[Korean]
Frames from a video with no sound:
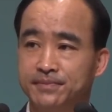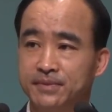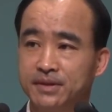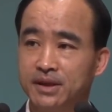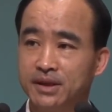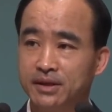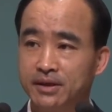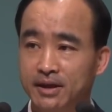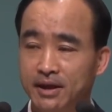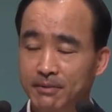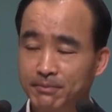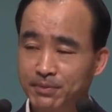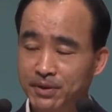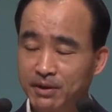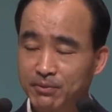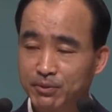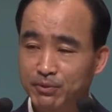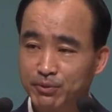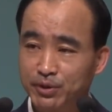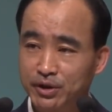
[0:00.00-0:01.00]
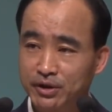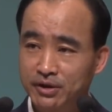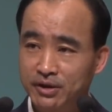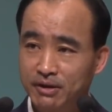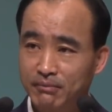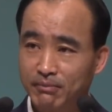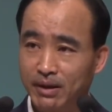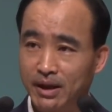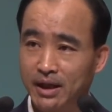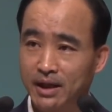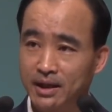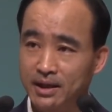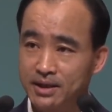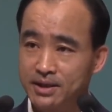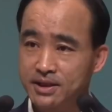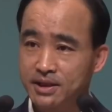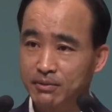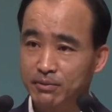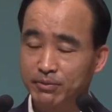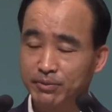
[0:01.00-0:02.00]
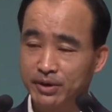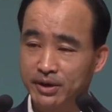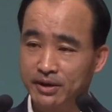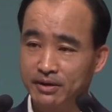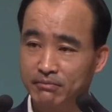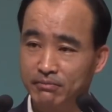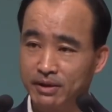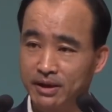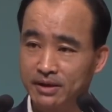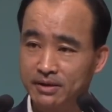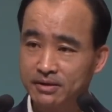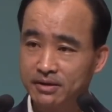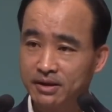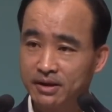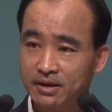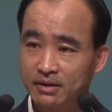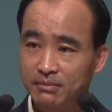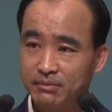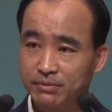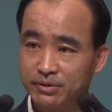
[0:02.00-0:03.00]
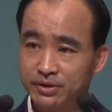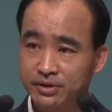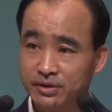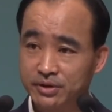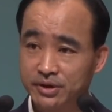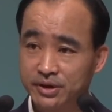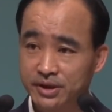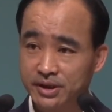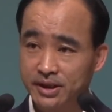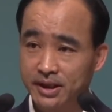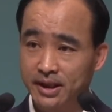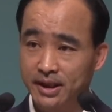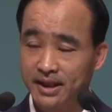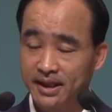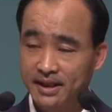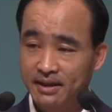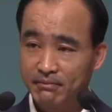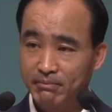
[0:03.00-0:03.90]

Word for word: 그러니까 이걸 합해보면 바알 세부비라는 말은 무슨 뜻이냐?